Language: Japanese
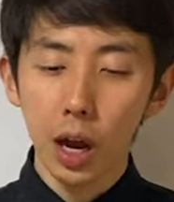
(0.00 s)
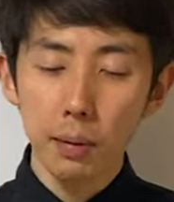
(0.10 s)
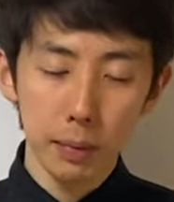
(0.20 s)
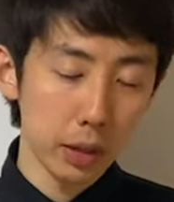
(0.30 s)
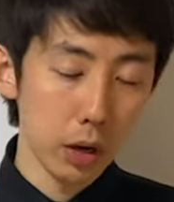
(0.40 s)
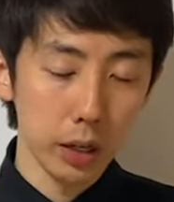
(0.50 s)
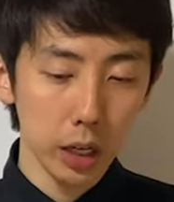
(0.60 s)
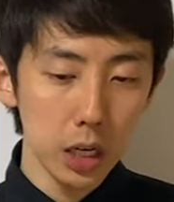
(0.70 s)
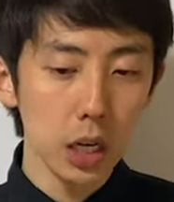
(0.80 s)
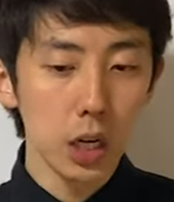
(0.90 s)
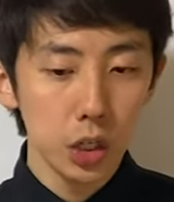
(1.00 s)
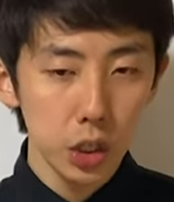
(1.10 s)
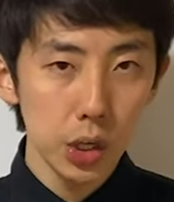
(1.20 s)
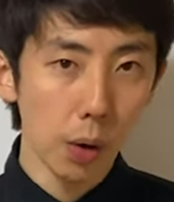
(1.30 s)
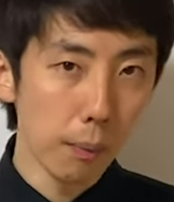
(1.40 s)
回目までの間に
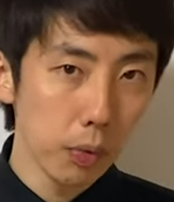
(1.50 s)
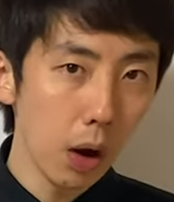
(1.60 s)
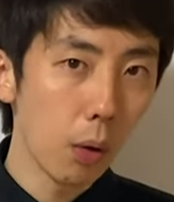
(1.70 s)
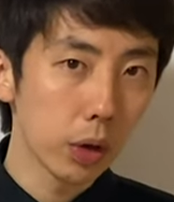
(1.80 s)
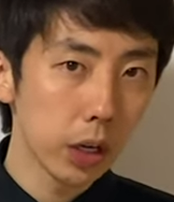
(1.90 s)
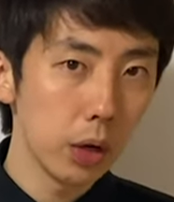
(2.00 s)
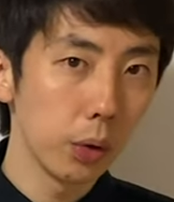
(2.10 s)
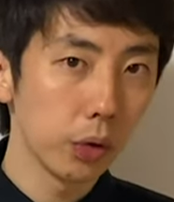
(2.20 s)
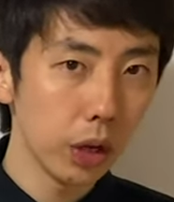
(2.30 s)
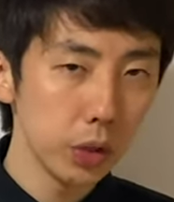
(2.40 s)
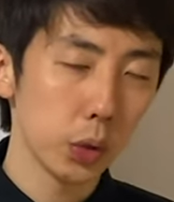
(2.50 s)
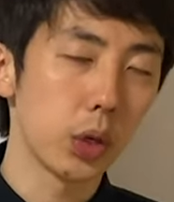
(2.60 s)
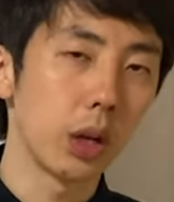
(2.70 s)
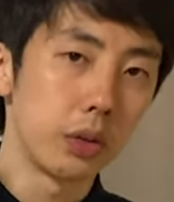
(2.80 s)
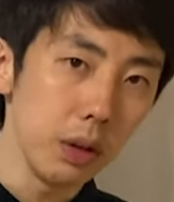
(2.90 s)
白、青、黄色の3
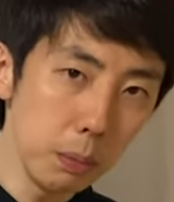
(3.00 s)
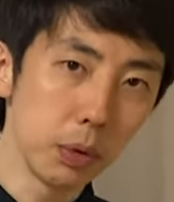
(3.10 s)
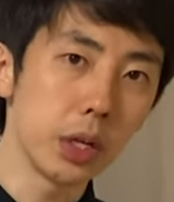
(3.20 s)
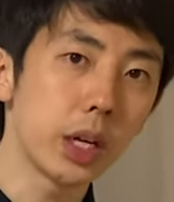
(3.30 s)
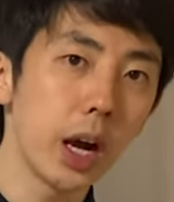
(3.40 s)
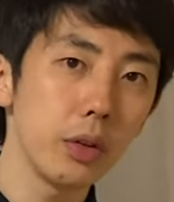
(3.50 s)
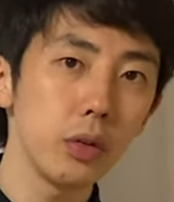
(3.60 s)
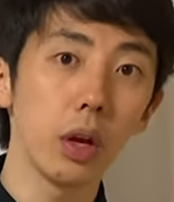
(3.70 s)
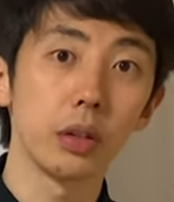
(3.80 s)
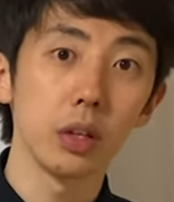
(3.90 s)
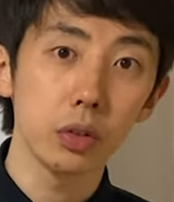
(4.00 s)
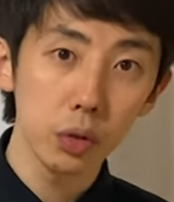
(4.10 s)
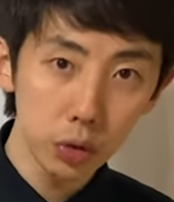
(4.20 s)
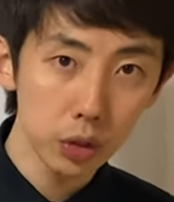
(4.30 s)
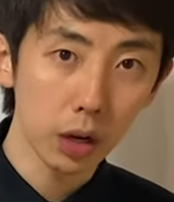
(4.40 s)
色が全部1回ずつは出尽
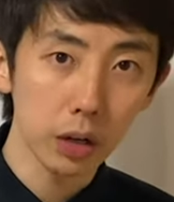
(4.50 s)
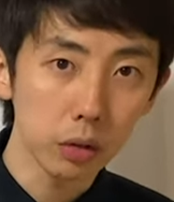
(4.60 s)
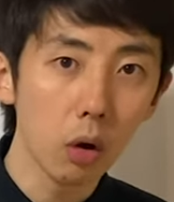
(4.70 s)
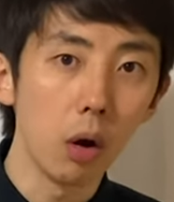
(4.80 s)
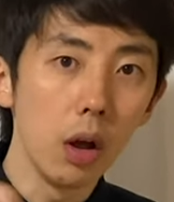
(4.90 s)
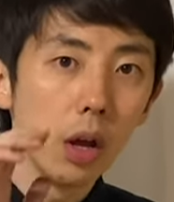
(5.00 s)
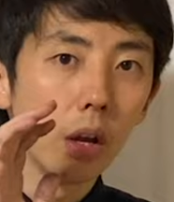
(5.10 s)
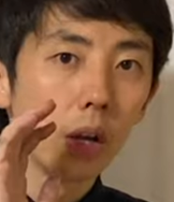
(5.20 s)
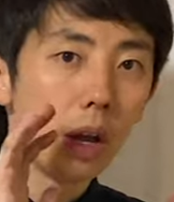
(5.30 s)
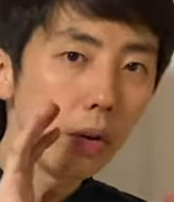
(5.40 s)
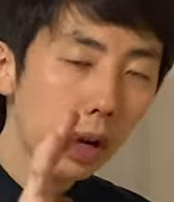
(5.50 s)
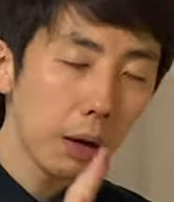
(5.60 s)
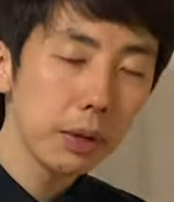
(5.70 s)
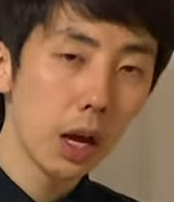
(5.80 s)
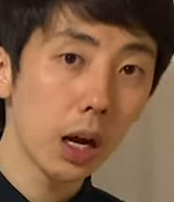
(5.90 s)
くしてないと N 回
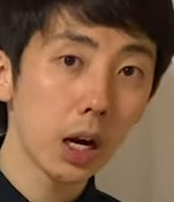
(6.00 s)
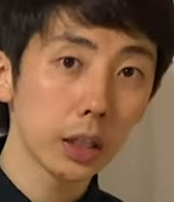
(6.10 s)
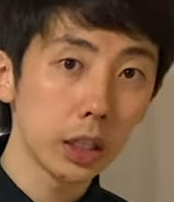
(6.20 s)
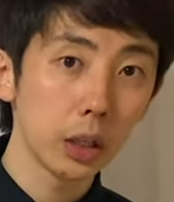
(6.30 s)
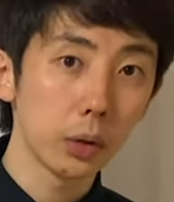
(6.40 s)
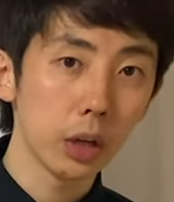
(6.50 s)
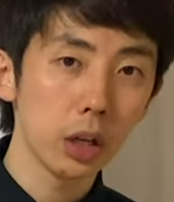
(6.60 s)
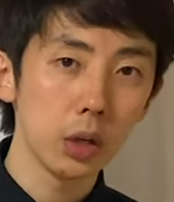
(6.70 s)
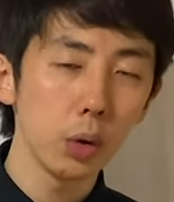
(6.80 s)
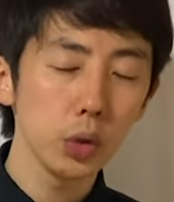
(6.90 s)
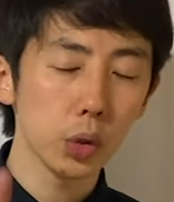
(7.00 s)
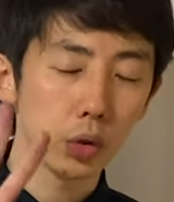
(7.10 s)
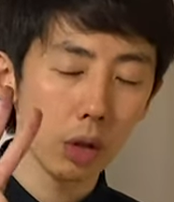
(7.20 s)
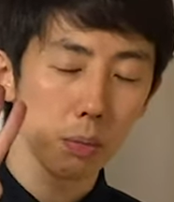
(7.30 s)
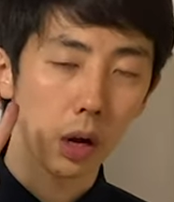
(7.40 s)
目で赤が出た時に4色
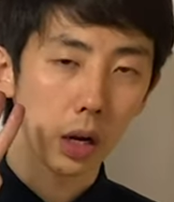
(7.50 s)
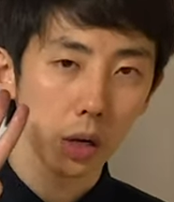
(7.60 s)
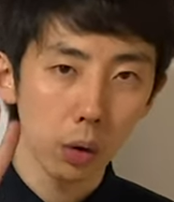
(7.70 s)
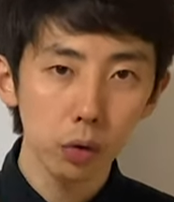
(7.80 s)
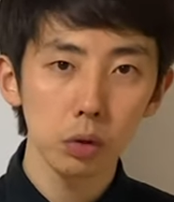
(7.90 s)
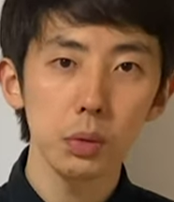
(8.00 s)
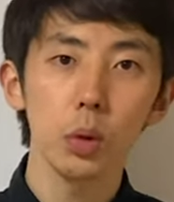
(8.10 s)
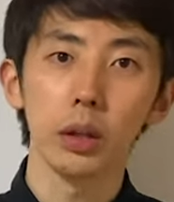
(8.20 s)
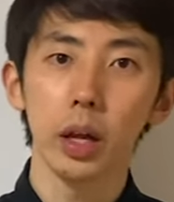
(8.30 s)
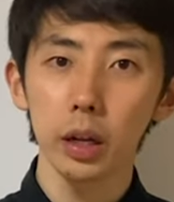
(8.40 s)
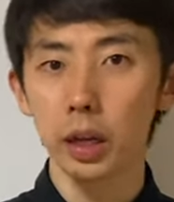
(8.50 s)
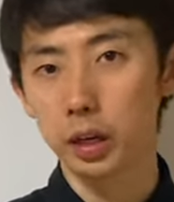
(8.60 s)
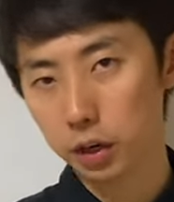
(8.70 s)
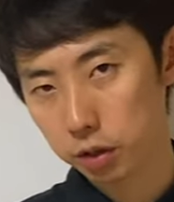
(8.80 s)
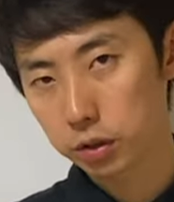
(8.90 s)
全部が記録済みとはならない
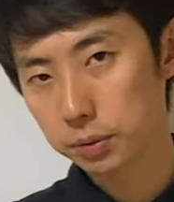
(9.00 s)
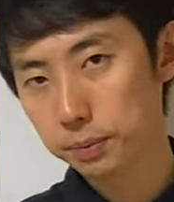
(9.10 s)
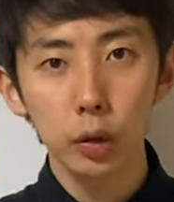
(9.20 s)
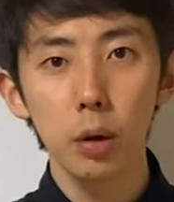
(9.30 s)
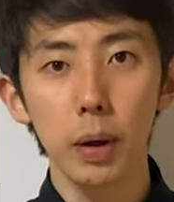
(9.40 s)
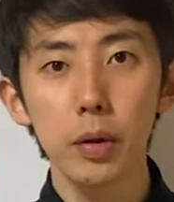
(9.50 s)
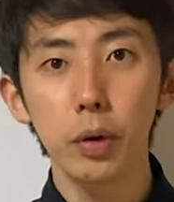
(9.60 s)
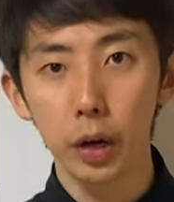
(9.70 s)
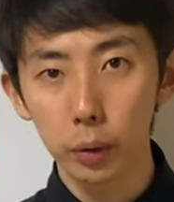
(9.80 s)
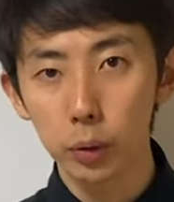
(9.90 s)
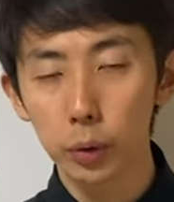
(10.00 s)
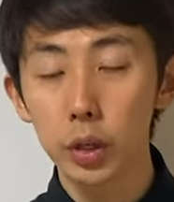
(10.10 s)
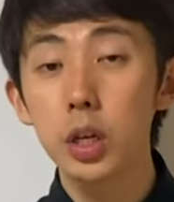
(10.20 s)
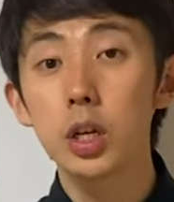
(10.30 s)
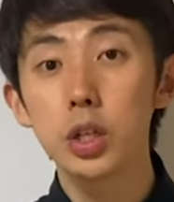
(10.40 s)
からです。例えば N が4の時
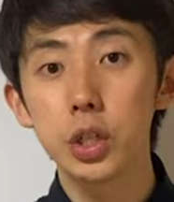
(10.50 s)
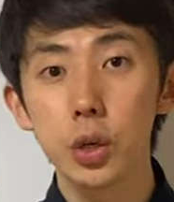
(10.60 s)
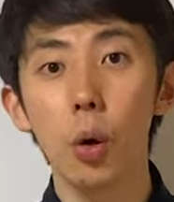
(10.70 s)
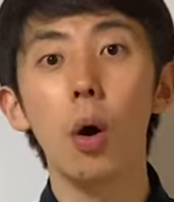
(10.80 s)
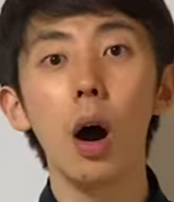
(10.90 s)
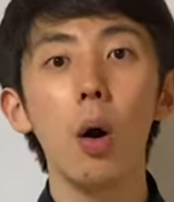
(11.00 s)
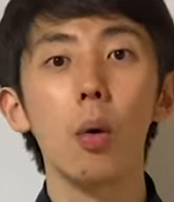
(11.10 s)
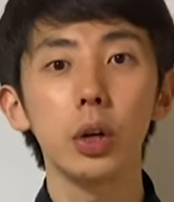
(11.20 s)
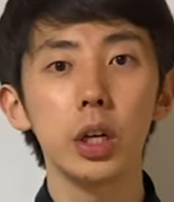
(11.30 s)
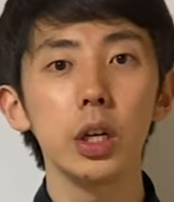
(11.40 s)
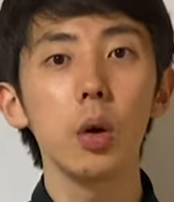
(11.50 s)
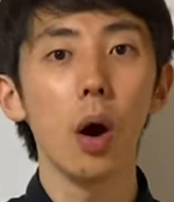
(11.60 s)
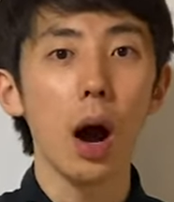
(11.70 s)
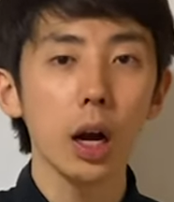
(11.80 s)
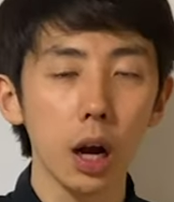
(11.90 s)
に白、青、黄
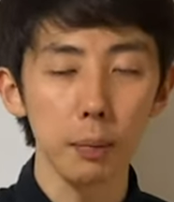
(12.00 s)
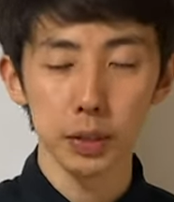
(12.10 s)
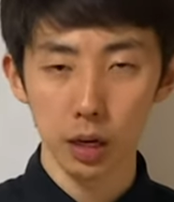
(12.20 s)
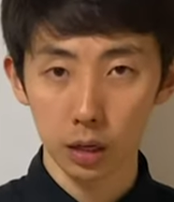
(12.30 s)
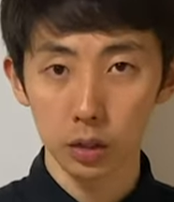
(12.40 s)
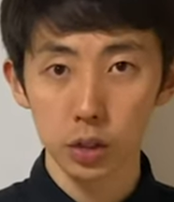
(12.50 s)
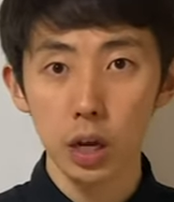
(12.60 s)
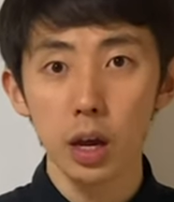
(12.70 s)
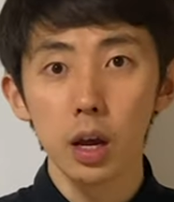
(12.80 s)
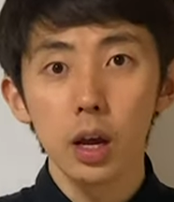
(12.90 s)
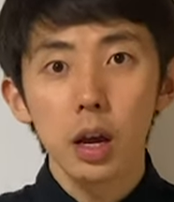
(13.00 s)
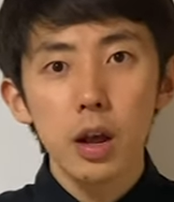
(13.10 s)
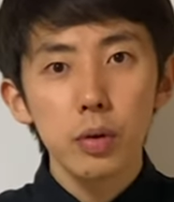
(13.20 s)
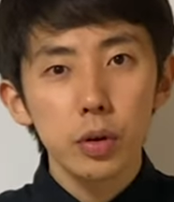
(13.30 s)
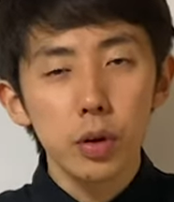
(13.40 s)
色、赤みたいな感じで
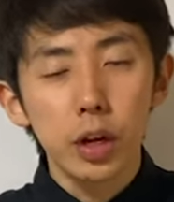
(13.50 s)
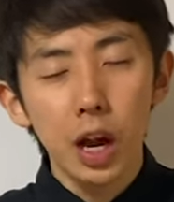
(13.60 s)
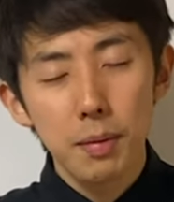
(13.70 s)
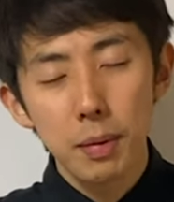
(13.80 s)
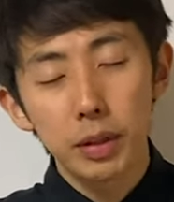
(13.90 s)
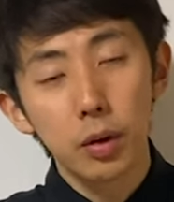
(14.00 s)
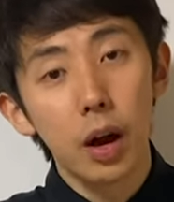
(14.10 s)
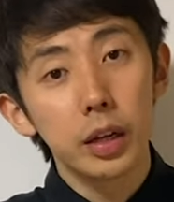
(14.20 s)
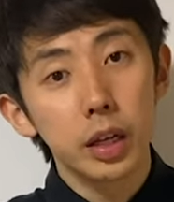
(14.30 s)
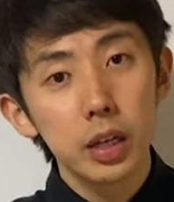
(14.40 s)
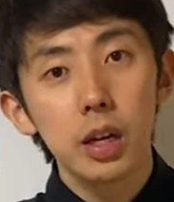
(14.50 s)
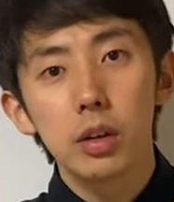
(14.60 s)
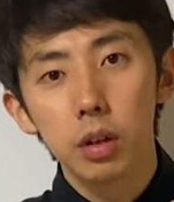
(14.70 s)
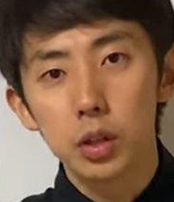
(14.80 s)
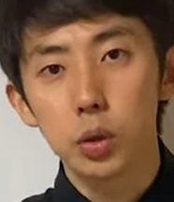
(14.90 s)
N-1 回目までの間に
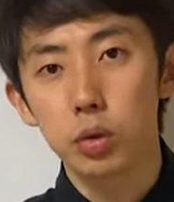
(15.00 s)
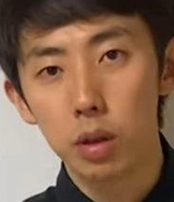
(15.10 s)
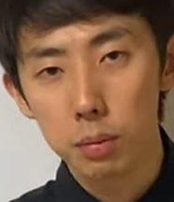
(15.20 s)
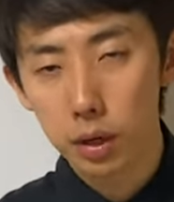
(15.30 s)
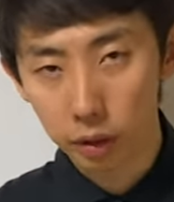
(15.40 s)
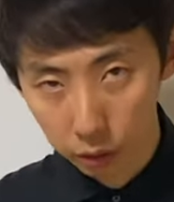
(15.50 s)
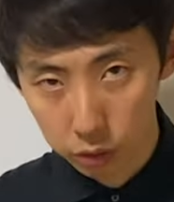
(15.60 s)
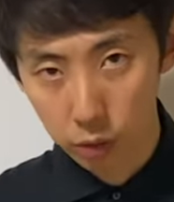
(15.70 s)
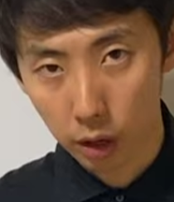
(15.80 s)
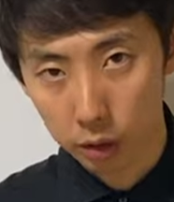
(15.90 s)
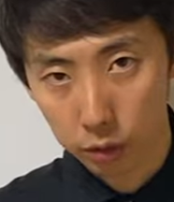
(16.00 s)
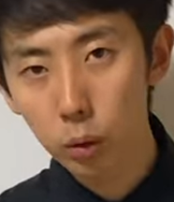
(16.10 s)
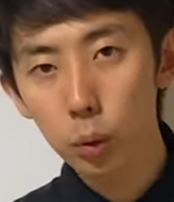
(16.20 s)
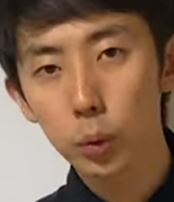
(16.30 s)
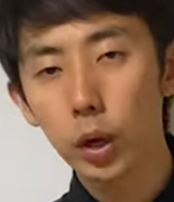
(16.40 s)
3色全部が出る必要がある
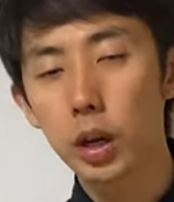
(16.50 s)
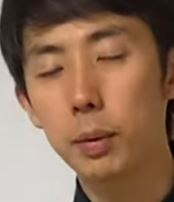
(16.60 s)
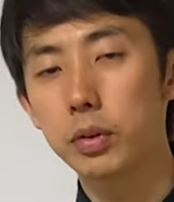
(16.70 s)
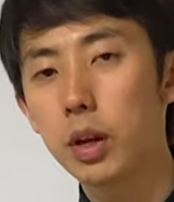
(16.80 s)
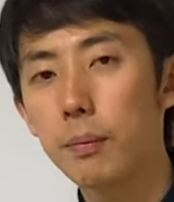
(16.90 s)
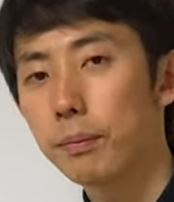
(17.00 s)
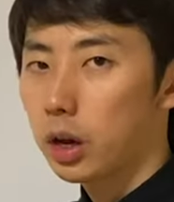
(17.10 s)
ということが言えますね。